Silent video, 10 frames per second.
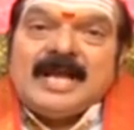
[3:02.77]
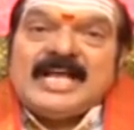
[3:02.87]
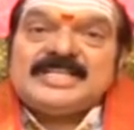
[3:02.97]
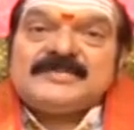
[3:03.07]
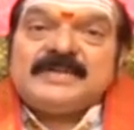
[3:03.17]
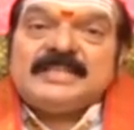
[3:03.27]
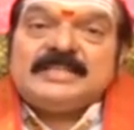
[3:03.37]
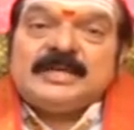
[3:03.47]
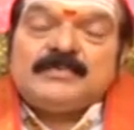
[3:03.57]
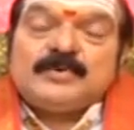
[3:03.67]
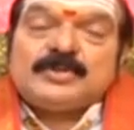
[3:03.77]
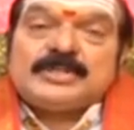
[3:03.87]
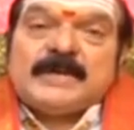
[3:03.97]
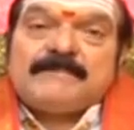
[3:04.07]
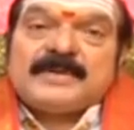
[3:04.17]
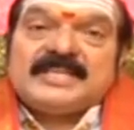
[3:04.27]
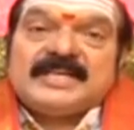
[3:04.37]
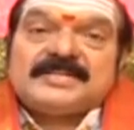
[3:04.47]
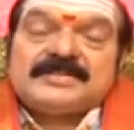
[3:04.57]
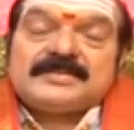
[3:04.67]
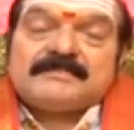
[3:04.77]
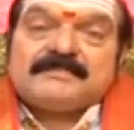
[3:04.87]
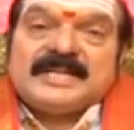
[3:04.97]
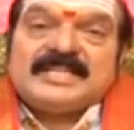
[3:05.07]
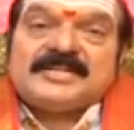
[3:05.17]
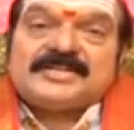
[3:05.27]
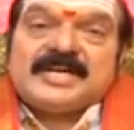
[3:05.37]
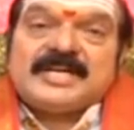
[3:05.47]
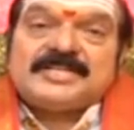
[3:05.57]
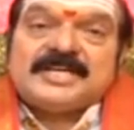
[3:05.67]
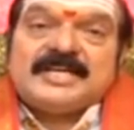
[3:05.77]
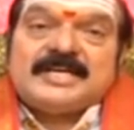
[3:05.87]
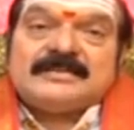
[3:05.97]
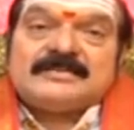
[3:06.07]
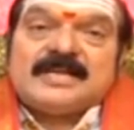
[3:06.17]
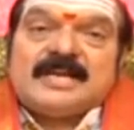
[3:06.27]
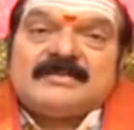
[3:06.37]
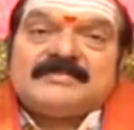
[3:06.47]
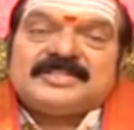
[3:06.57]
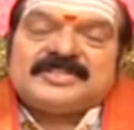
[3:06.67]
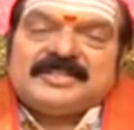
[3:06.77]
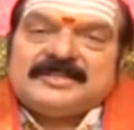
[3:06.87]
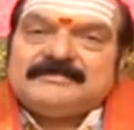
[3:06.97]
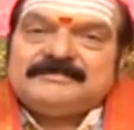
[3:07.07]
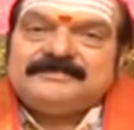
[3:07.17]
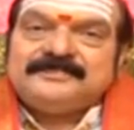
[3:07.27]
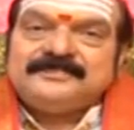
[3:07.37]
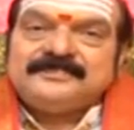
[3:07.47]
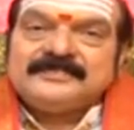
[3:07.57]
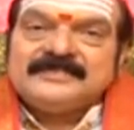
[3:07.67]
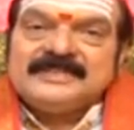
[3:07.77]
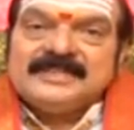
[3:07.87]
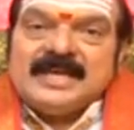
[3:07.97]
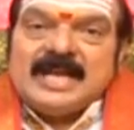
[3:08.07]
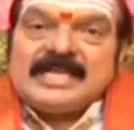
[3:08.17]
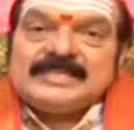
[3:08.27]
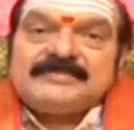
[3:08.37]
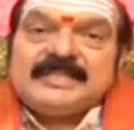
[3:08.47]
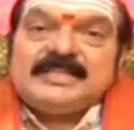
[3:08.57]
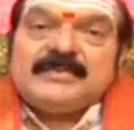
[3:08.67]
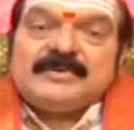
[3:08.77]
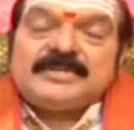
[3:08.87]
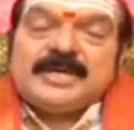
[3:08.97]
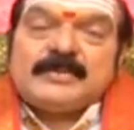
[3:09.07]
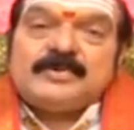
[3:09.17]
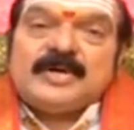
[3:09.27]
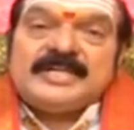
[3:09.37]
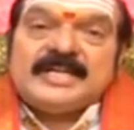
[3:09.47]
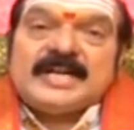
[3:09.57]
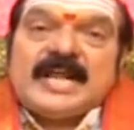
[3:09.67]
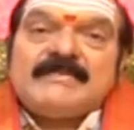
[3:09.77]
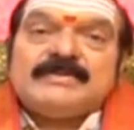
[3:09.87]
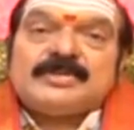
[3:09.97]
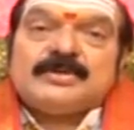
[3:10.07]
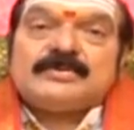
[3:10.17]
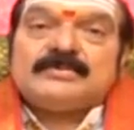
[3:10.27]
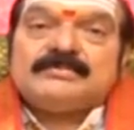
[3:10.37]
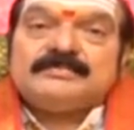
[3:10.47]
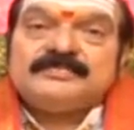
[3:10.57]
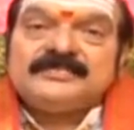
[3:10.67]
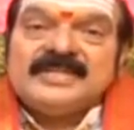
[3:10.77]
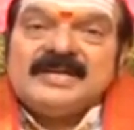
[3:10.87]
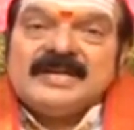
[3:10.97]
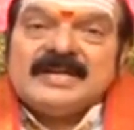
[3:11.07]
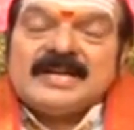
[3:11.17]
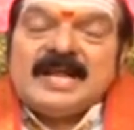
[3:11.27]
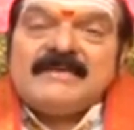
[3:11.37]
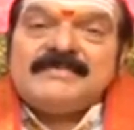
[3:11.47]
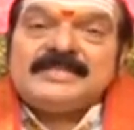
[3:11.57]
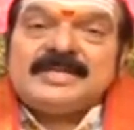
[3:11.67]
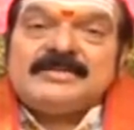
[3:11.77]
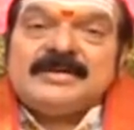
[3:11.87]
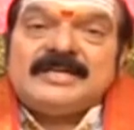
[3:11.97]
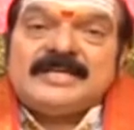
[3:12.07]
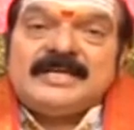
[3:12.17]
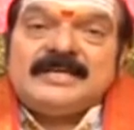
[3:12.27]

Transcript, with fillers: అశ్వద్ధ వృక్ష ప్రదక్ష ప్రదక్షిణ చేయటం చాలా మంచిది అశ్వద్ధ వృక్షము అంటే రావి చెట్టు రావి చెట్టు అంటే